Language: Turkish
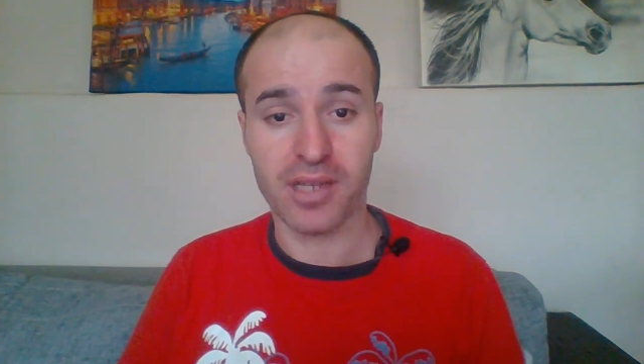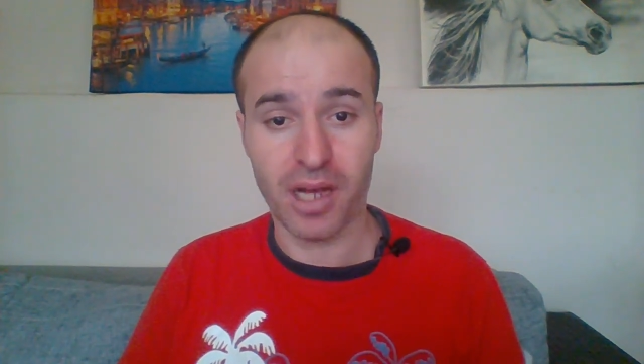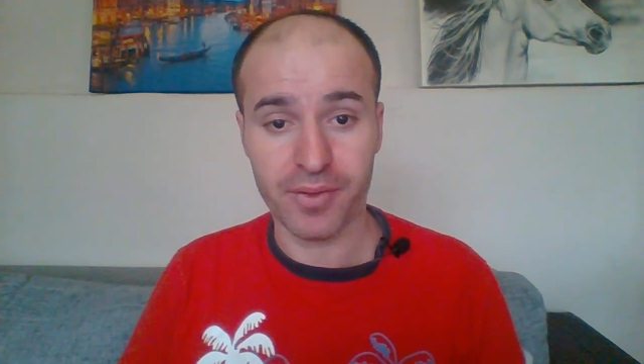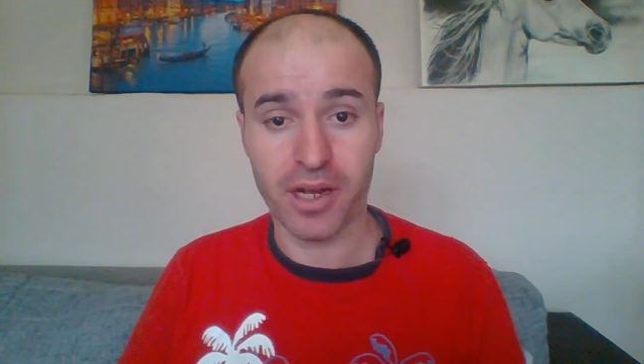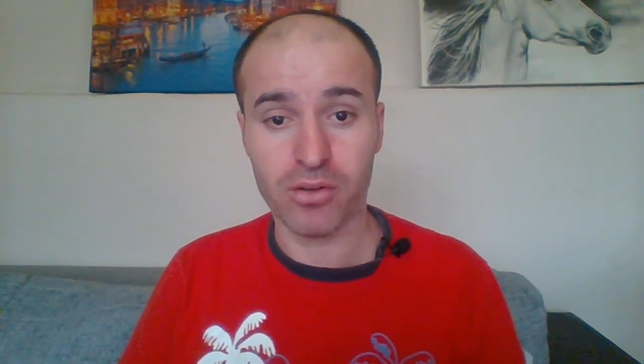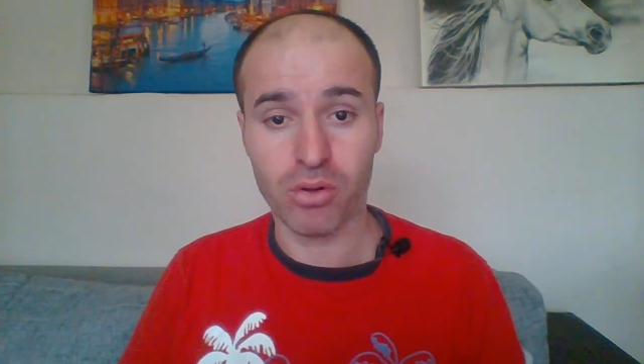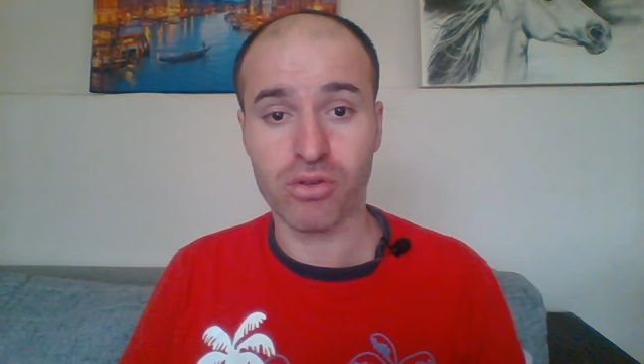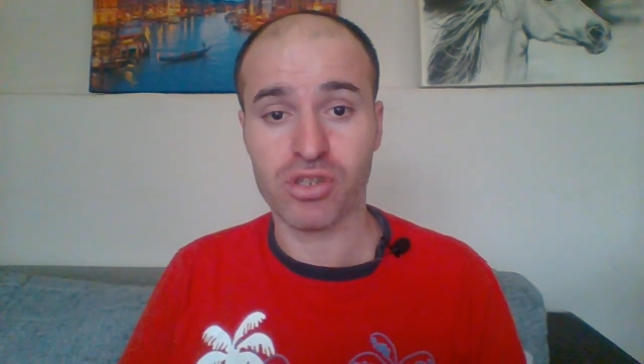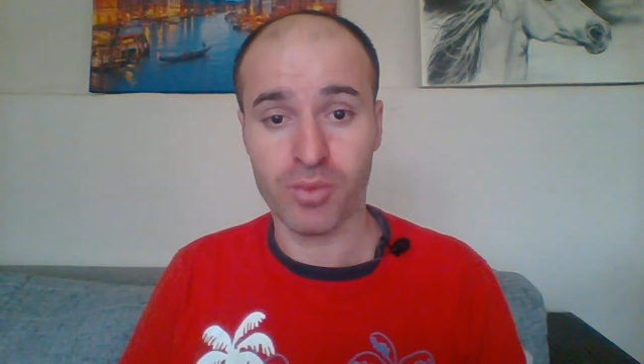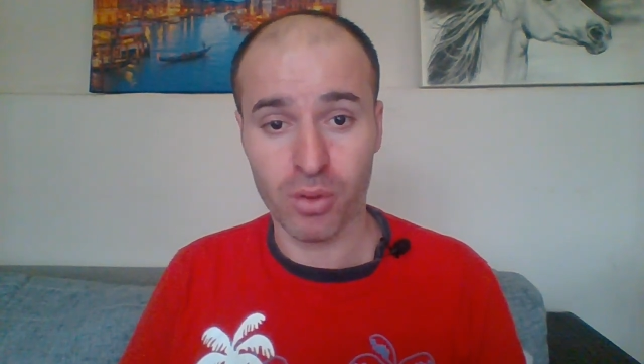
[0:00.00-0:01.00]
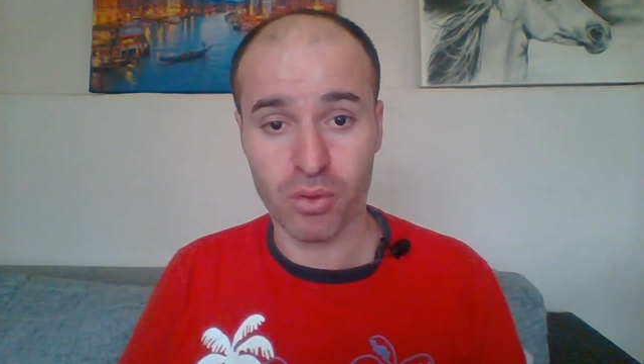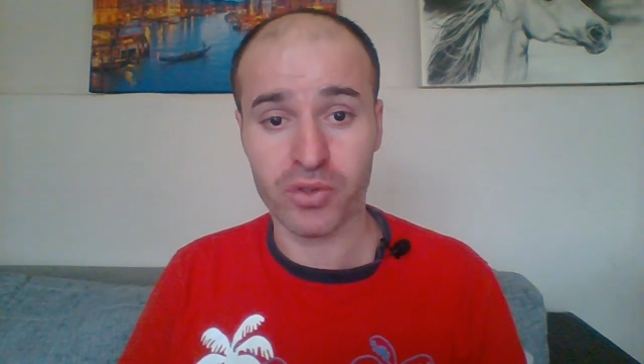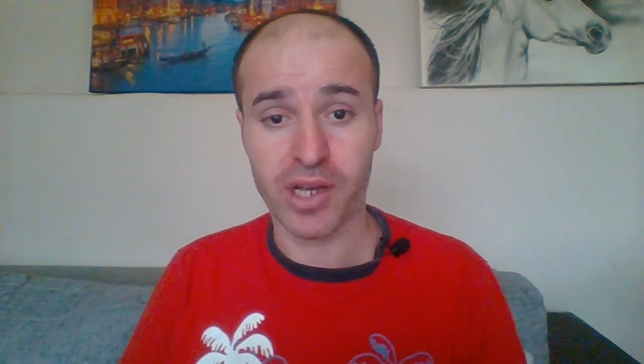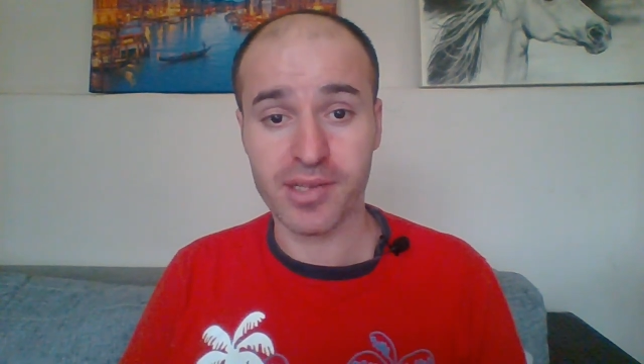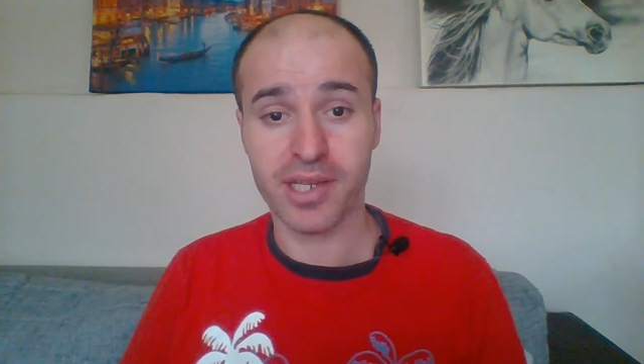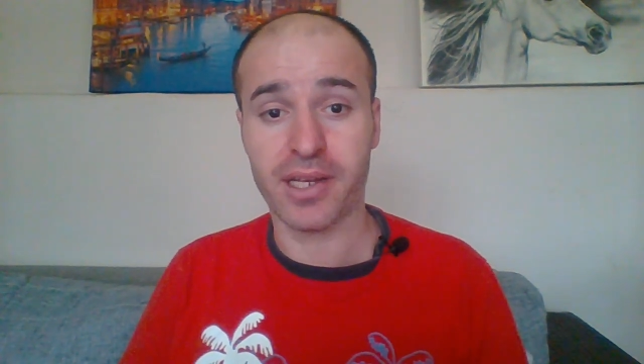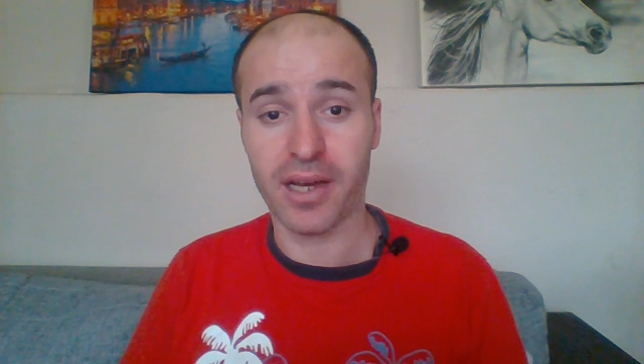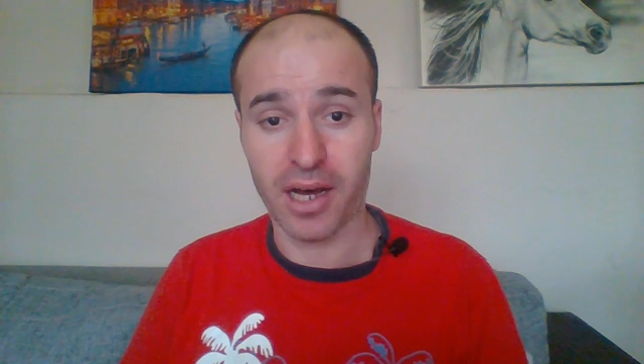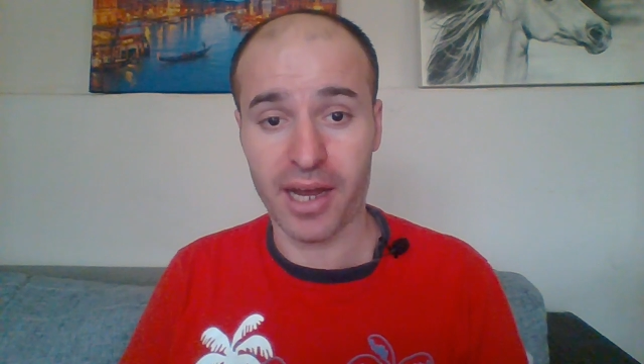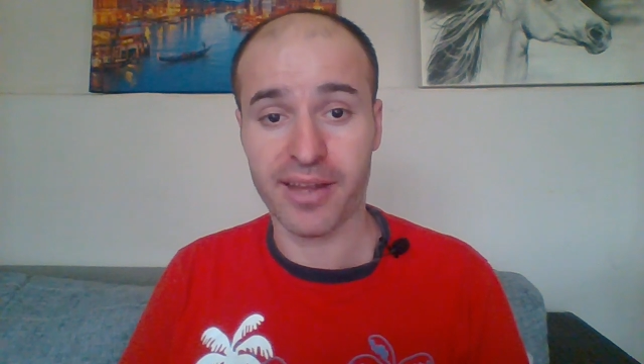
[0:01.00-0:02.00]
Gatlar 9. bölüm konuşacağız. Yine
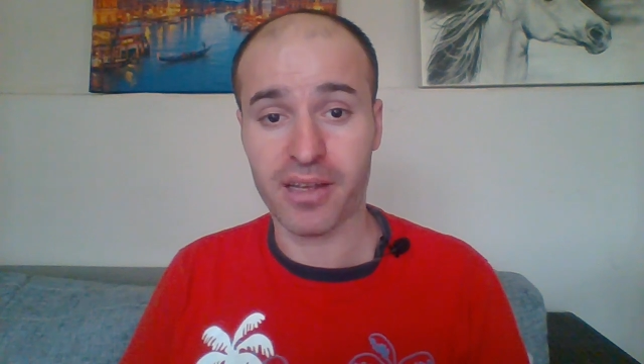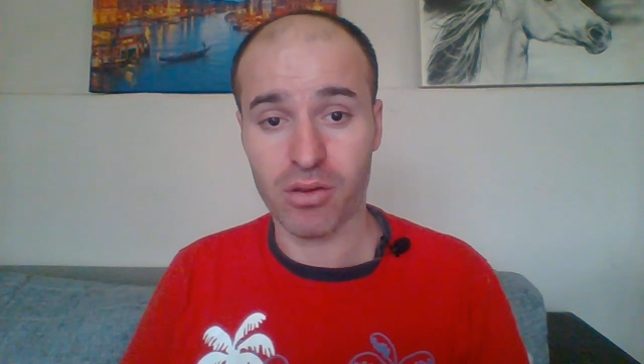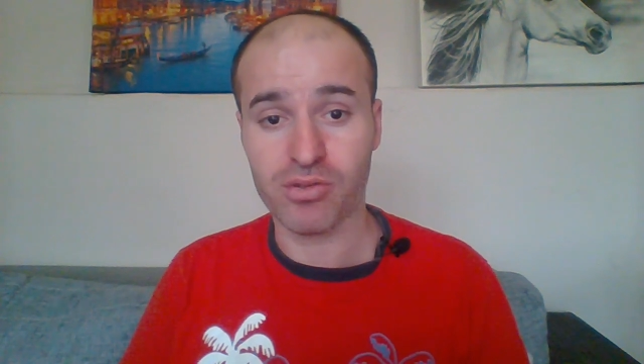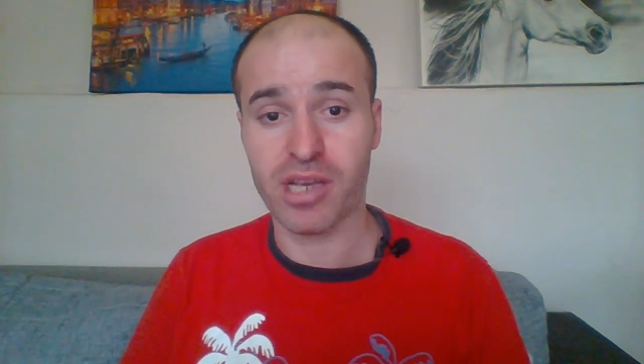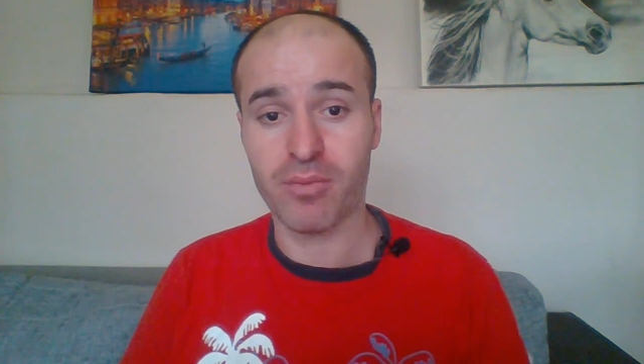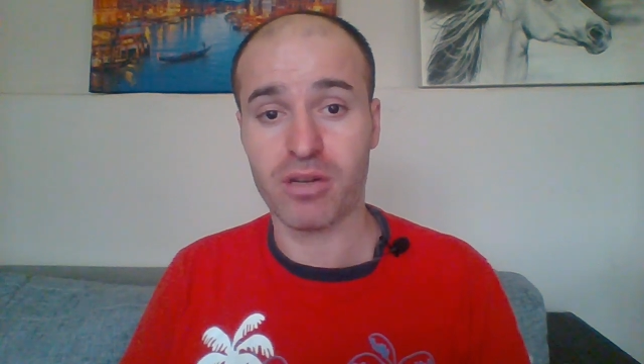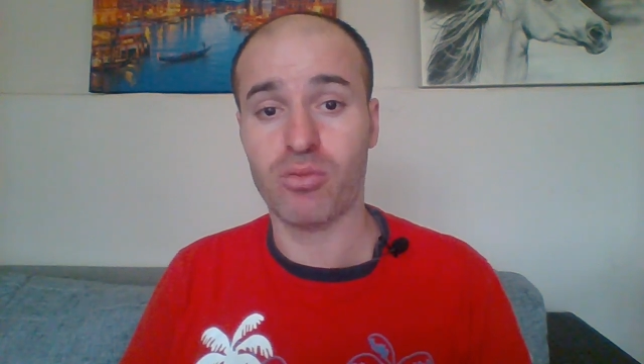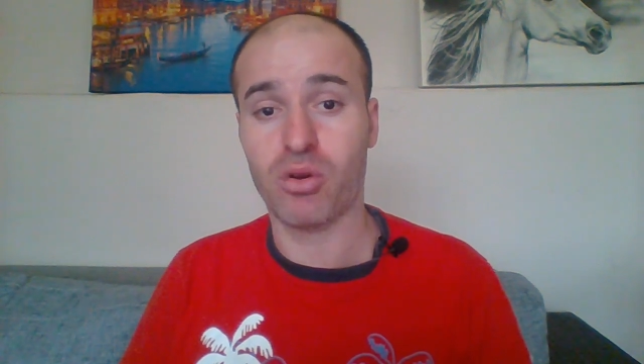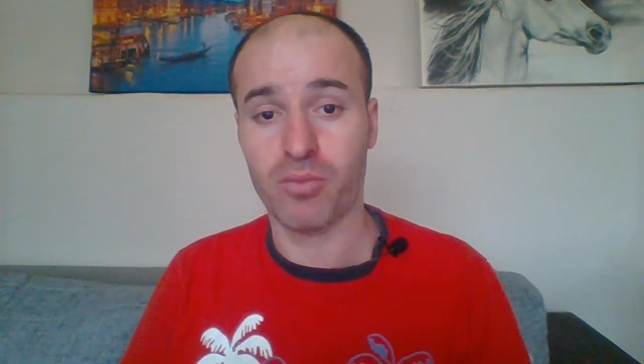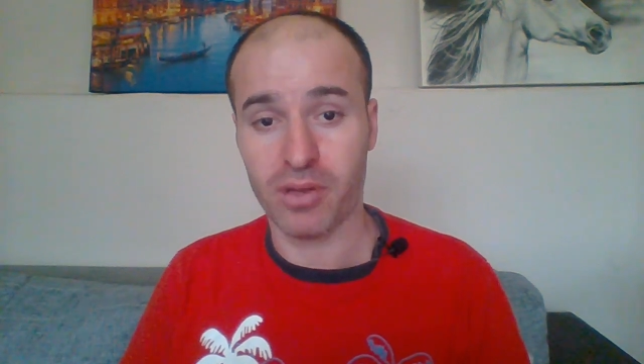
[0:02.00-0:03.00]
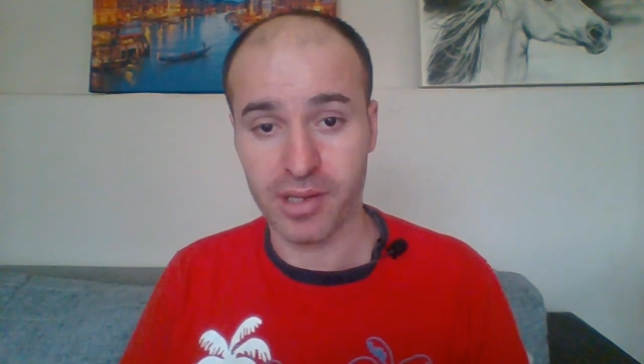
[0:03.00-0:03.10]
harika güzel bir bölüm